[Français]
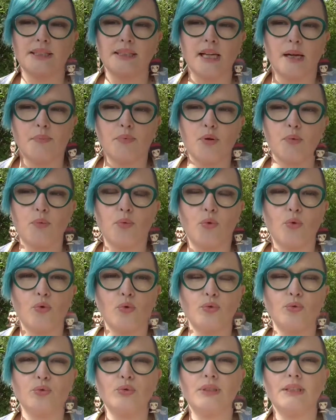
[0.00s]
ça c'est un peu
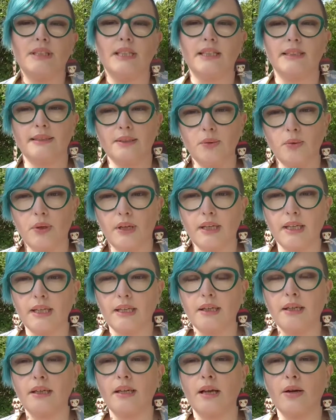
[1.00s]
pour tout ce qui est
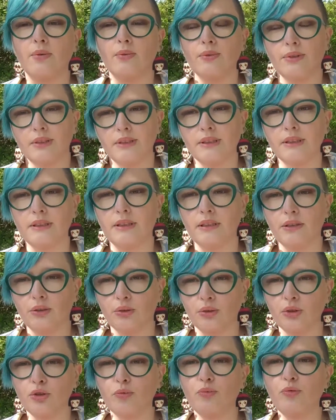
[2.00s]
théorique et il y a aussi des
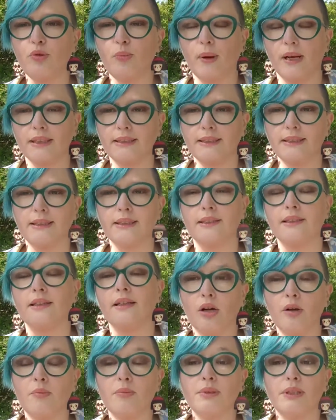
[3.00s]
choses plus pratiques
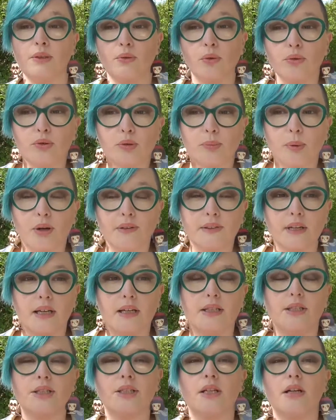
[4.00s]
comme des cours de
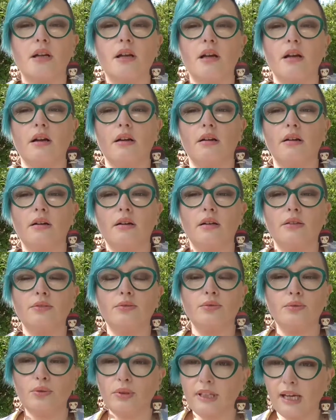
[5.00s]
portage,
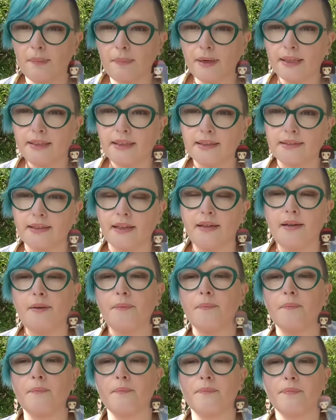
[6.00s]
du yoga prénatal,
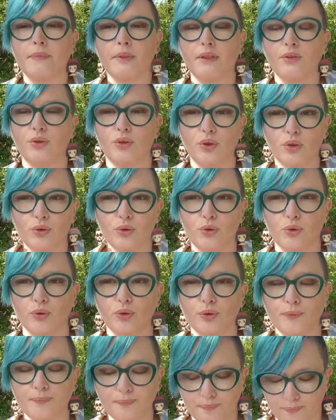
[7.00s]
ce genre de
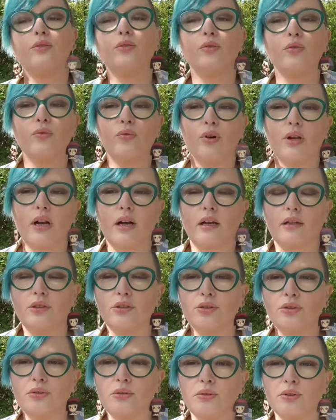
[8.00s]
choses. Donc
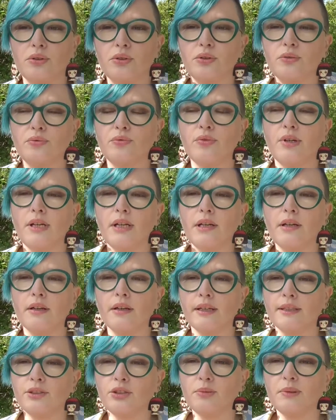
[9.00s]
voilà, je,
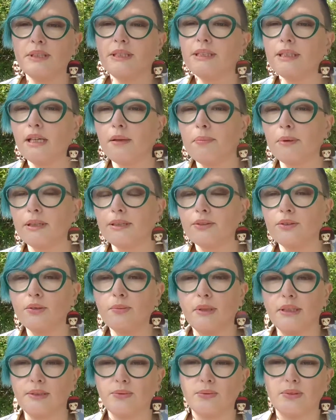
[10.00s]
voulais résumer ça parce
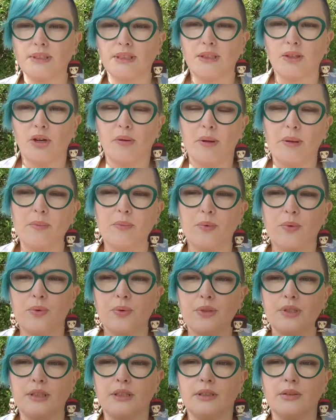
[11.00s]
que bah, c'est quand même
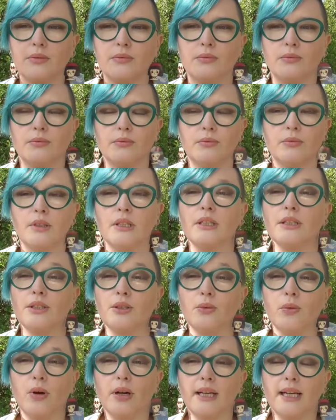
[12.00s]
eux qui ont,
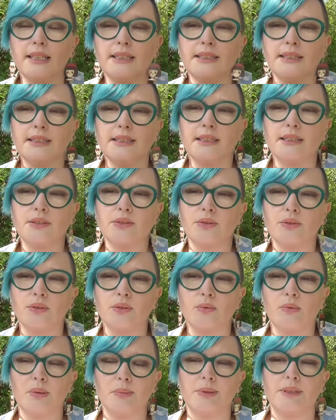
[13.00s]
qui ont organisé
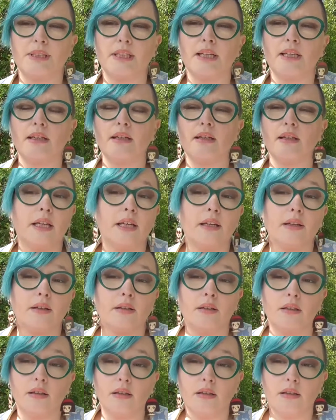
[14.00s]
ce webinaire. Et
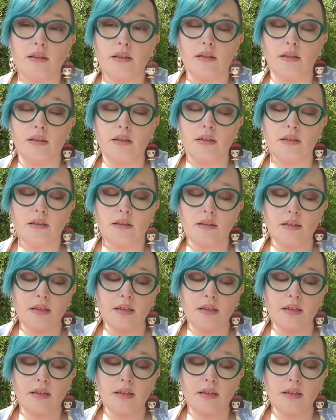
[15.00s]
euh,